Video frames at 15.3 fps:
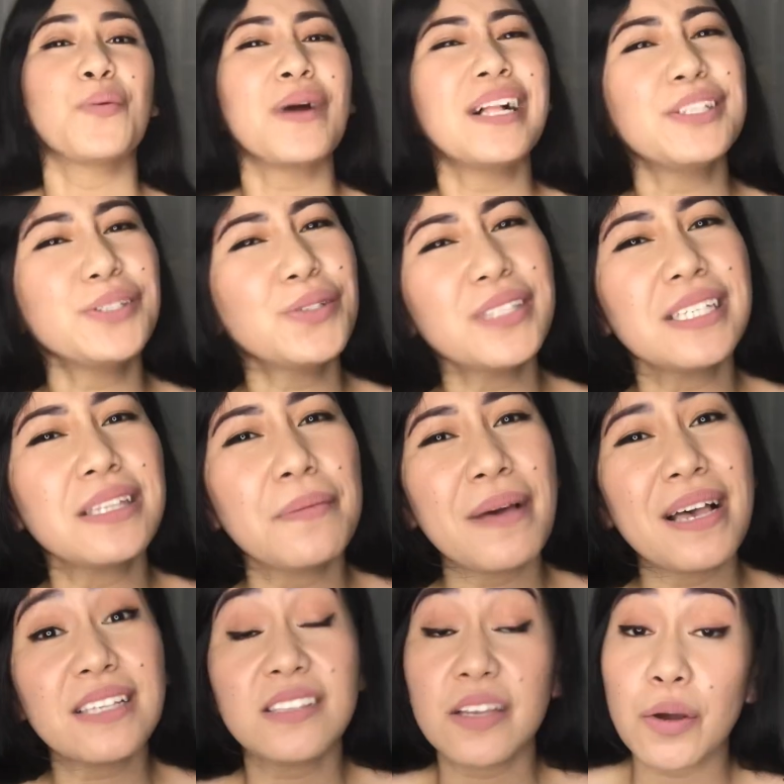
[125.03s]
Well, choosing the
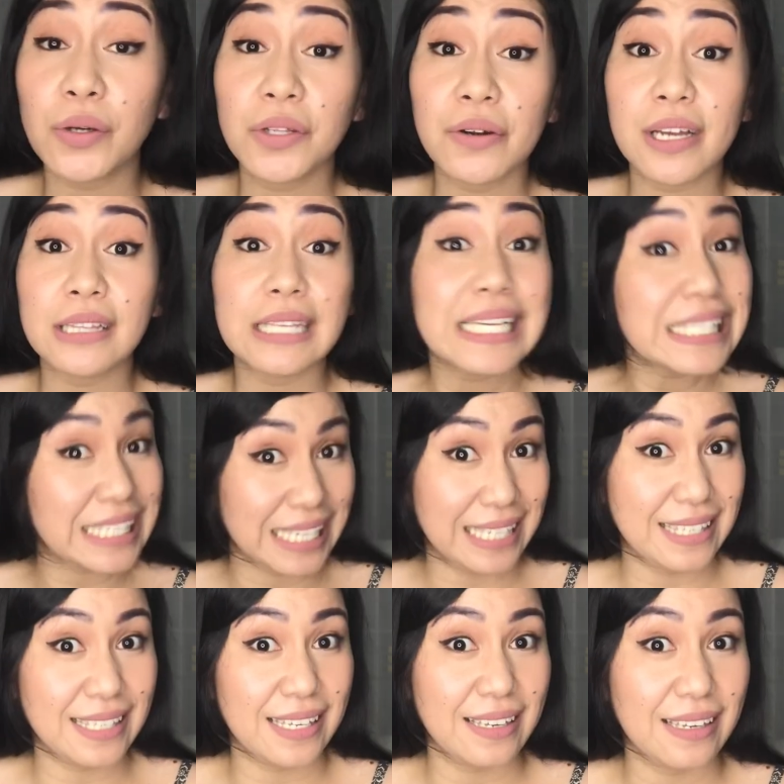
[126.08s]
best deodorant is
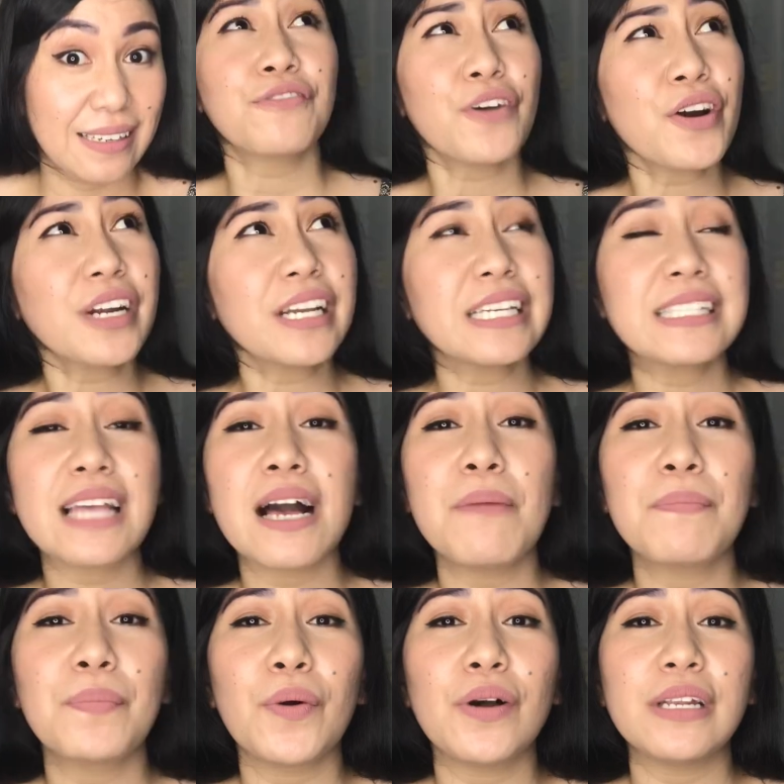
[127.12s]
easy. For
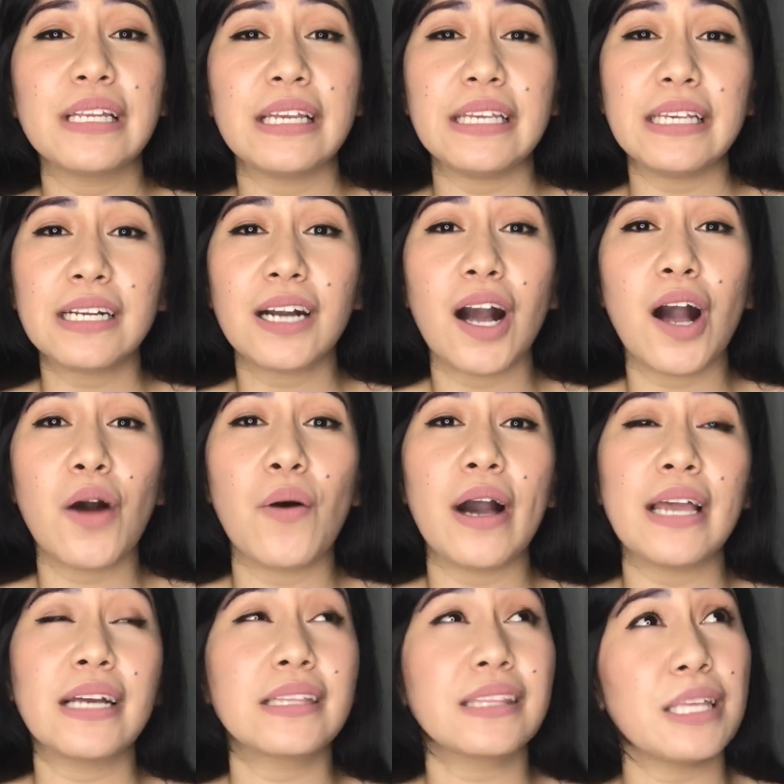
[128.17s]
example, ikaw
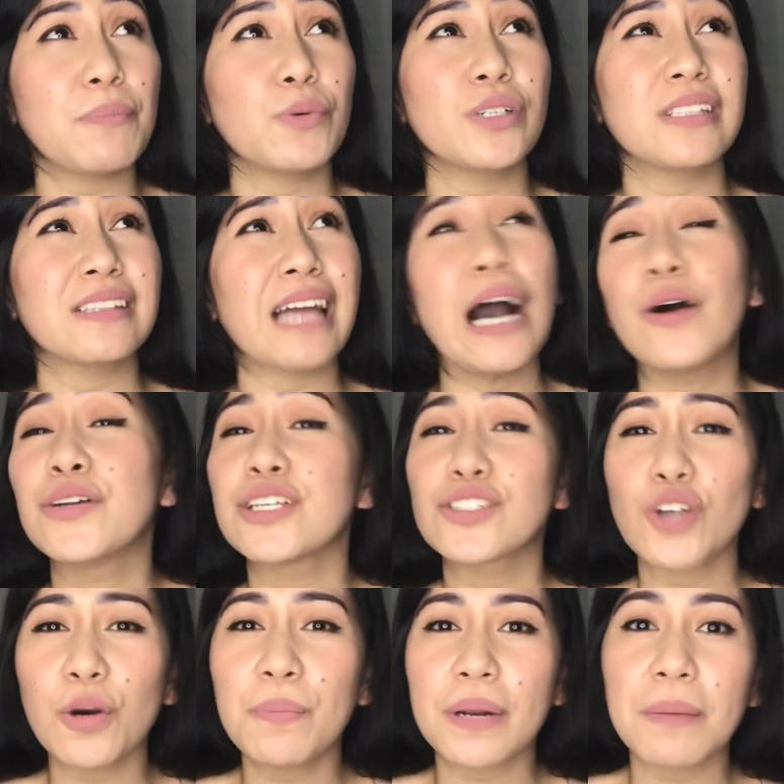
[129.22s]
ay ang tipo ng tao na
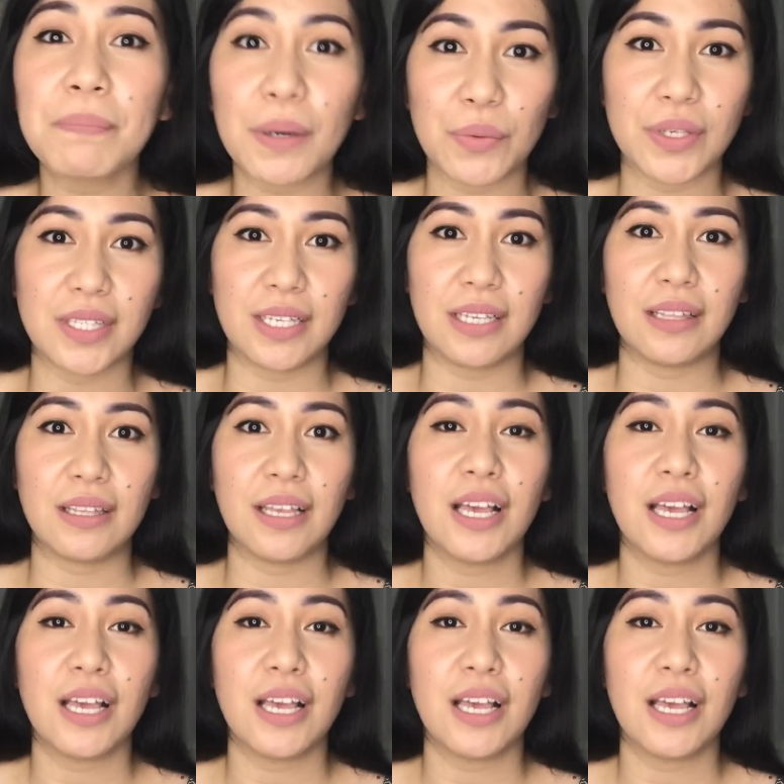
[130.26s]
sobrang pawisin.